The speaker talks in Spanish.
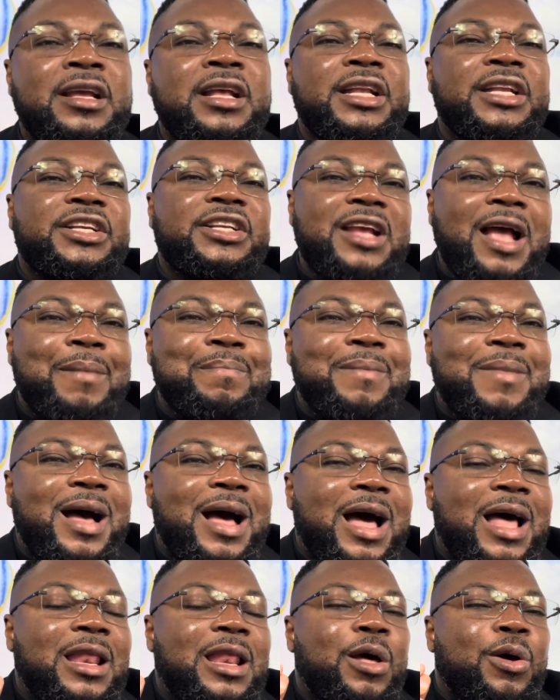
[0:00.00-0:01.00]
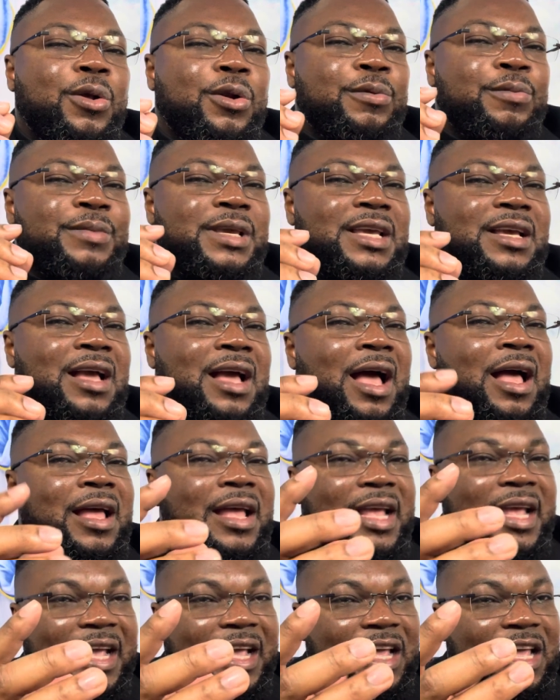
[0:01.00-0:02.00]
Llama a la
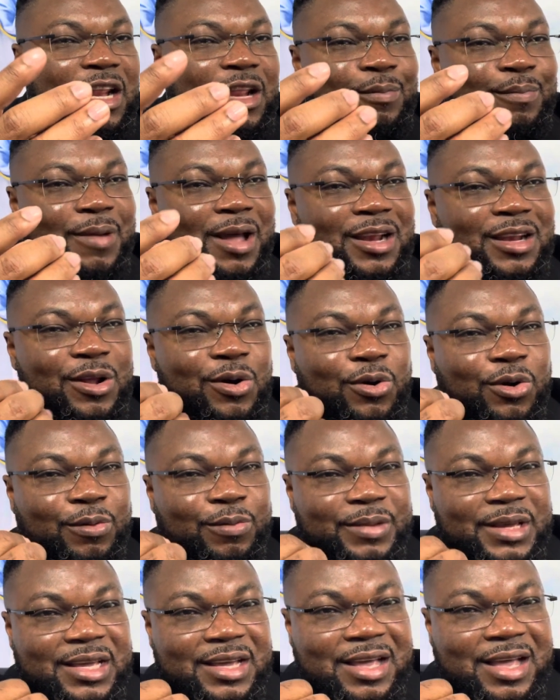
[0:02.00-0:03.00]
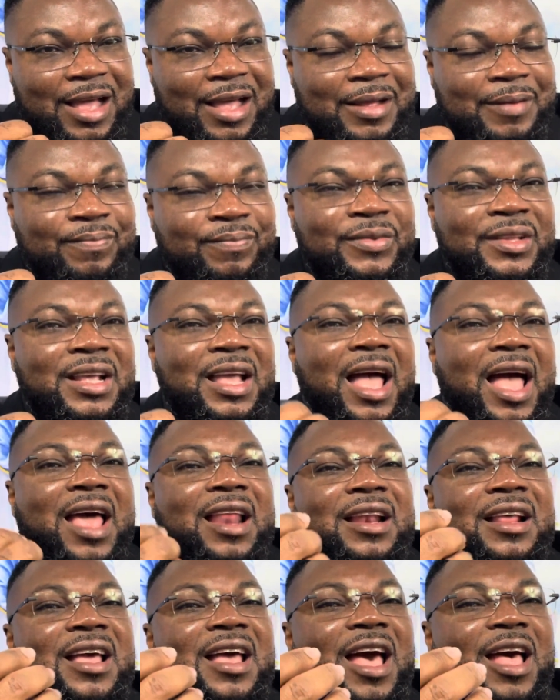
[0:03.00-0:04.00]
hormiga, hermana hormiga,
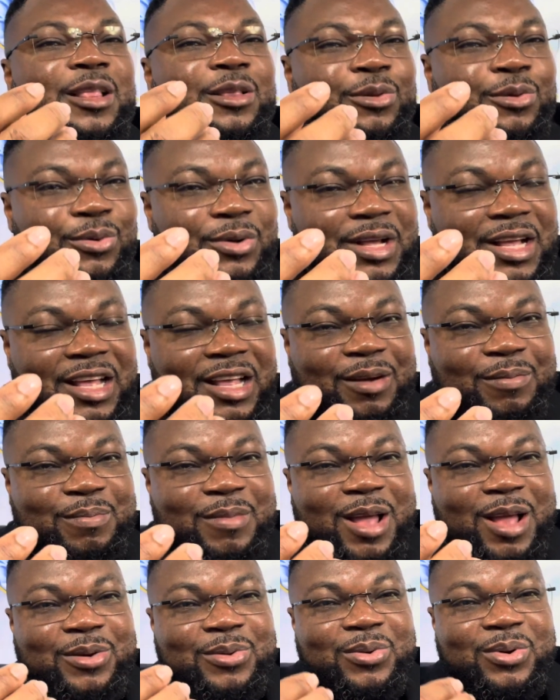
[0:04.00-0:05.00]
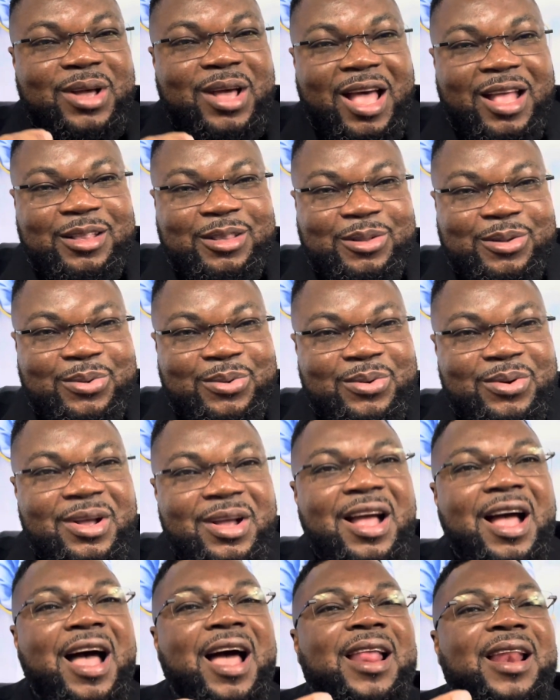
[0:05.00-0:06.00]
al gato, hermano gato,
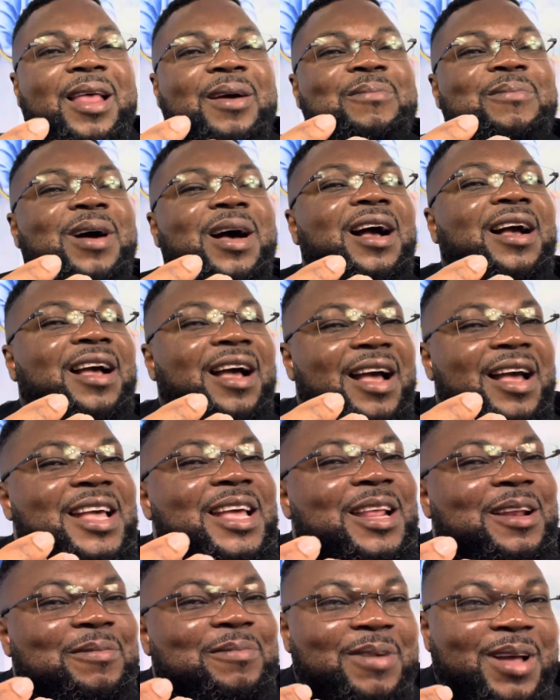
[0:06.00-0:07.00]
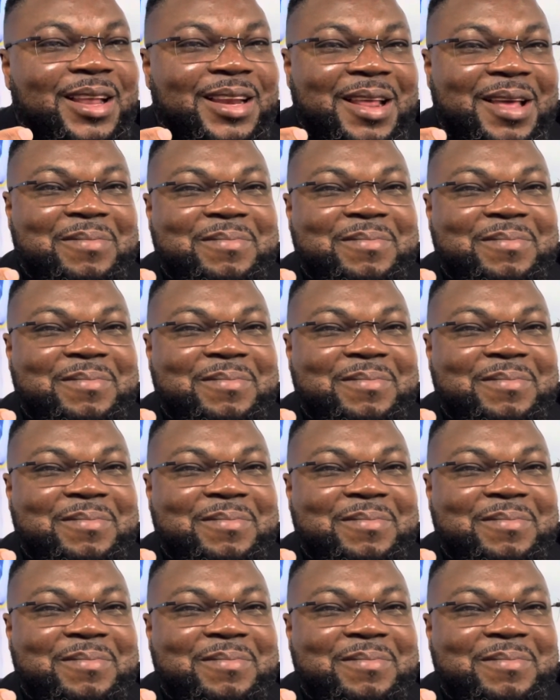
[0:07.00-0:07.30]
a la vaca, hermana